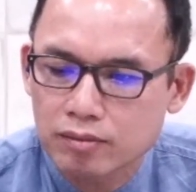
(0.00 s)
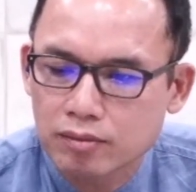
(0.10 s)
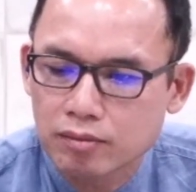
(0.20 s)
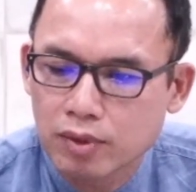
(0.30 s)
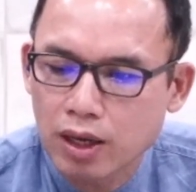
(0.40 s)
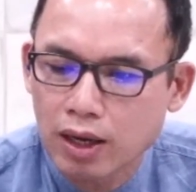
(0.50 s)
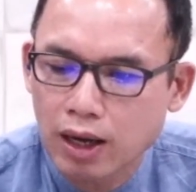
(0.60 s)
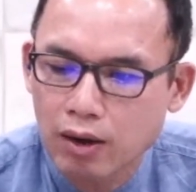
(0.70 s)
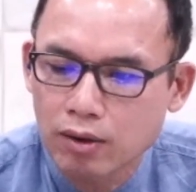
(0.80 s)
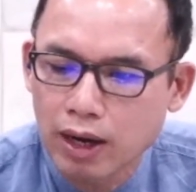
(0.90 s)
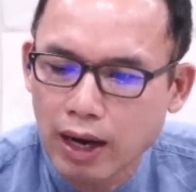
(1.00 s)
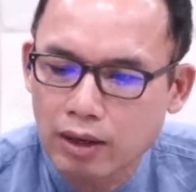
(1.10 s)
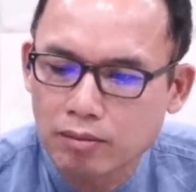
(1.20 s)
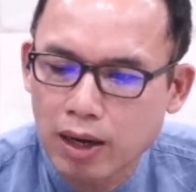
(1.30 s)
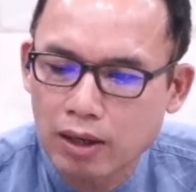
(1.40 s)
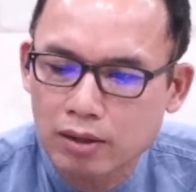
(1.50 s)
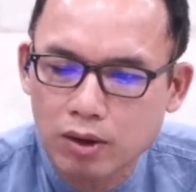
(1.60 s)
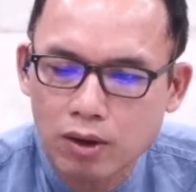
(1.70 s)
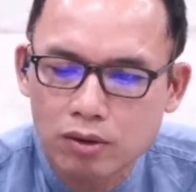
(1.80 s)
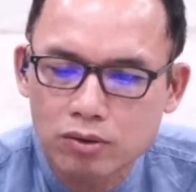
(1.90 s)
เมื่อเขาหันมาร้
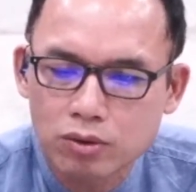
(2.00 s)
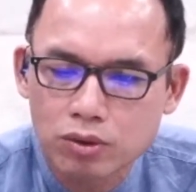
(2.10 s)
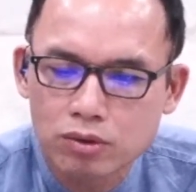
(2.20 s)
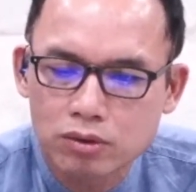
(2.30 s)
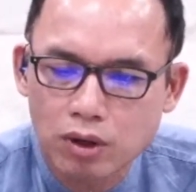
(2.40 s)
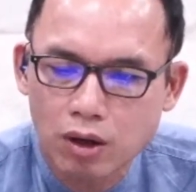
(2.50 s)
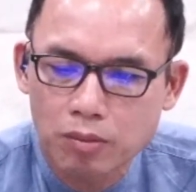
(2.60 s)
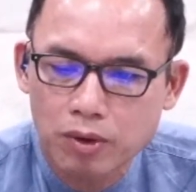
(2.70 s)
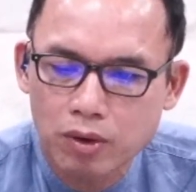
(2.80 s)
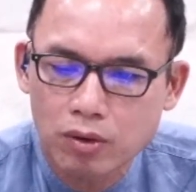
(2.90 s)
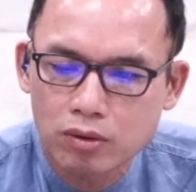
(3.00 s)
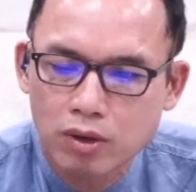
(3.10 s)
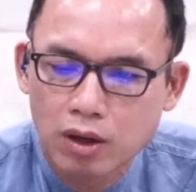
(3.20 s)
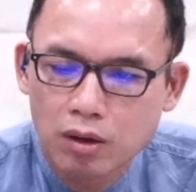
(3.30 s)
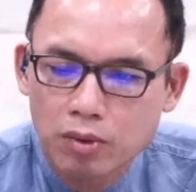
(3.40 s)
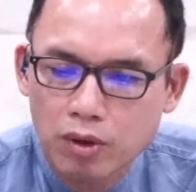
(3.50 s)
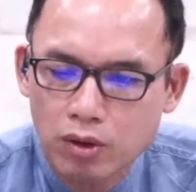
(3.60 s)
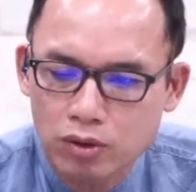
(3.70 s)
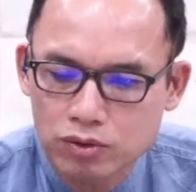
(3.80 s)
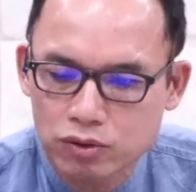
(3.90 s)
องทูลต่อพระองค์ พระอ
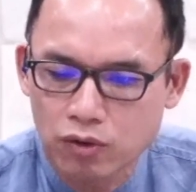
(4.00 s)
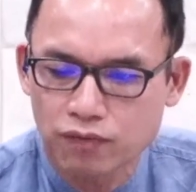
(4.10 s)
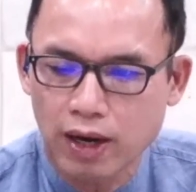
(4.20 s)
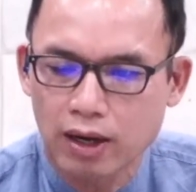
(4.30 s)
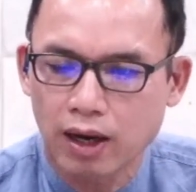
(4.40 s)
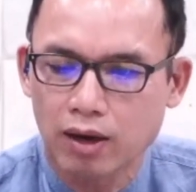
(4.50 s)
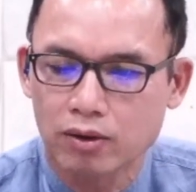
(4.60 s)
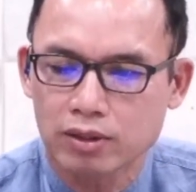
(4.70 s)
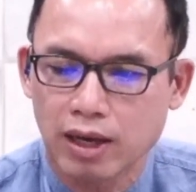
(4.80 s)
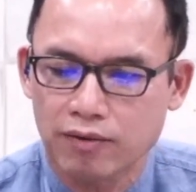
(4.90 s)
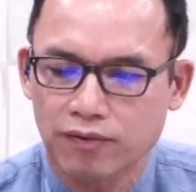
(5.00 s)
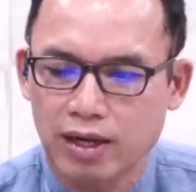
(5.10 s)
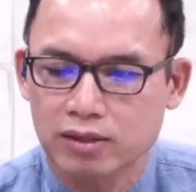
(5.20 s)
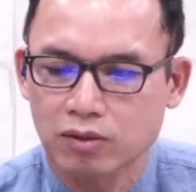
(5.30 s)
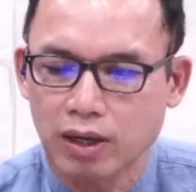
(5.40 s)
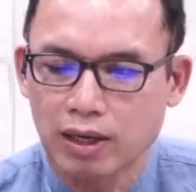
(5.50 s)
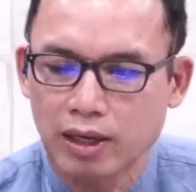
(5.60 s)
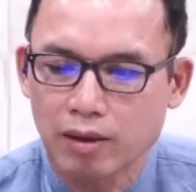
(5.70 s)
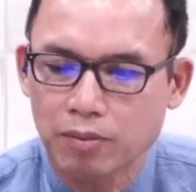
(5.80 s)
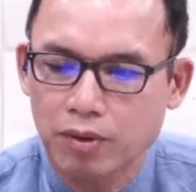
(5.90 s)
งค์ทรงฟังเขาจากฟ้าสวรรค์
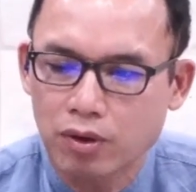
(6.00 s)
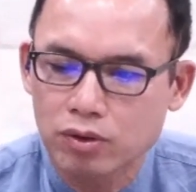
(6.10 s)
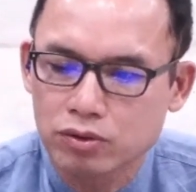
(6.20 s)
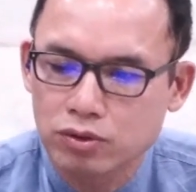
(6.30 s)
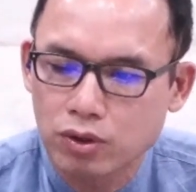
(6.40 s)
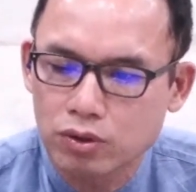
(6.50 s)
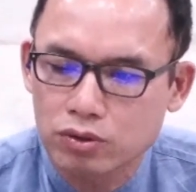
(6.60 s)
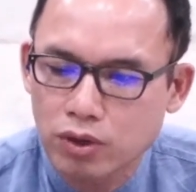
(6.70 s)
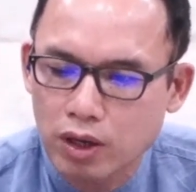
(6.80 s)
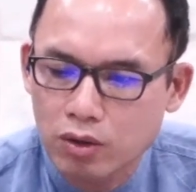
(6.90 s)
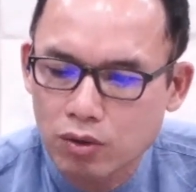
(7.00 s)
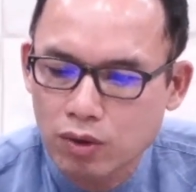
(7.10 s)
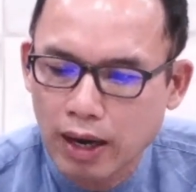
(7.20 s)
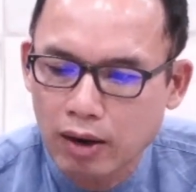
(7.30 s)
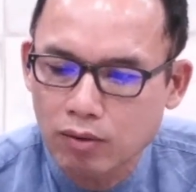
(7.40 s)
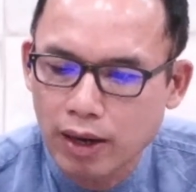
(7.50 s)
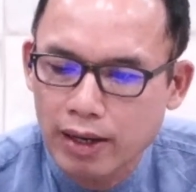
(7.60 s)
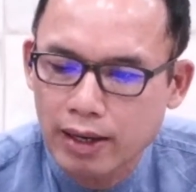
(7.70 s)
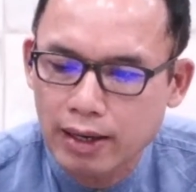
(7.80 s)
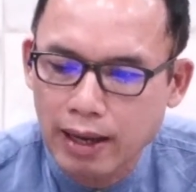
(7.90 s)
และพระองค์ทรงช่วยกู้เขาไว้
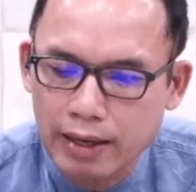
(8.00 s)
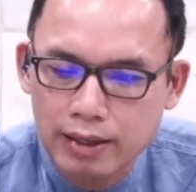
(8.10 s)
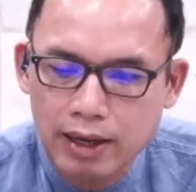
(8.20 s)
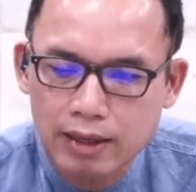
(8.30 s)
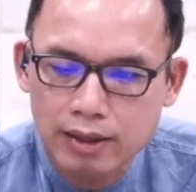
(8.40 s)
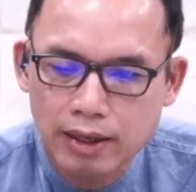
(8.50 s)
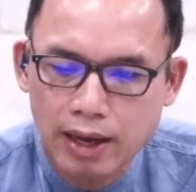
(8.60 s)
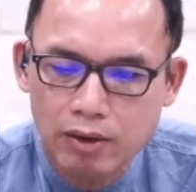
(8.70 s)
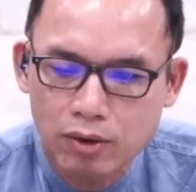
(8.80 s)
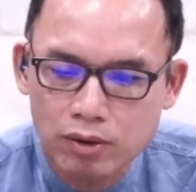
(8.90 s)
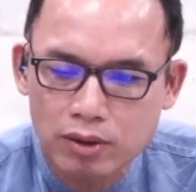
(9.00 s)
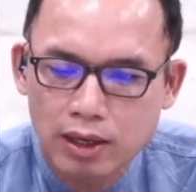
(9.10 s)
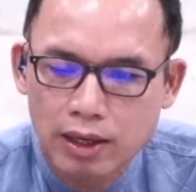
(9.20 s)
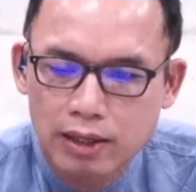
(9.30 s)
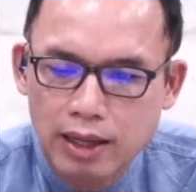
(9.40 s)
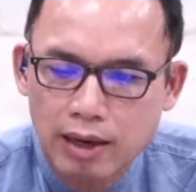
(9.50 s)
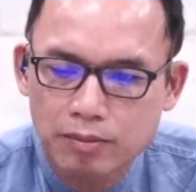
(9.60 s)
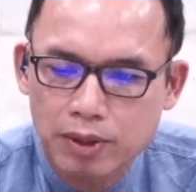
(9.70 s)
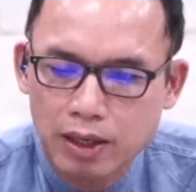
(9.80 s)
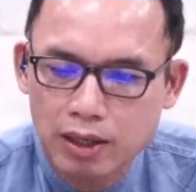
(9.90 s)
หลายครั้งหลายหน ตามพ
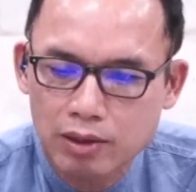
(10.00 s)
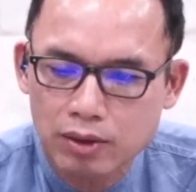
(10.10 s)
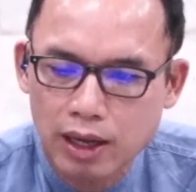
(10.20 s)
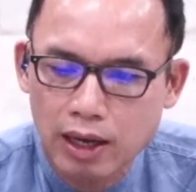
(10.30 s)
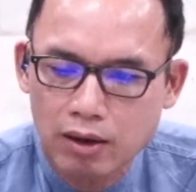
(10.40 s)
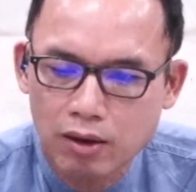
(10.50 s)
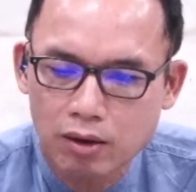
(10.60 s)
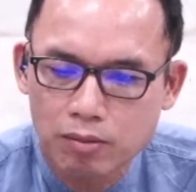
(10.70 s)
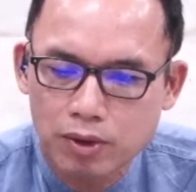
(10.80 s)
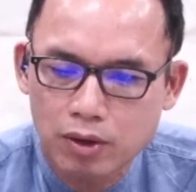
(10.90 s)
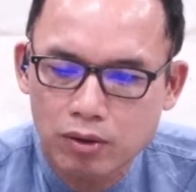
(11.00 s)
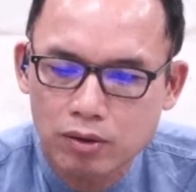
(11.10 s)
ระกรุณาของพระองค์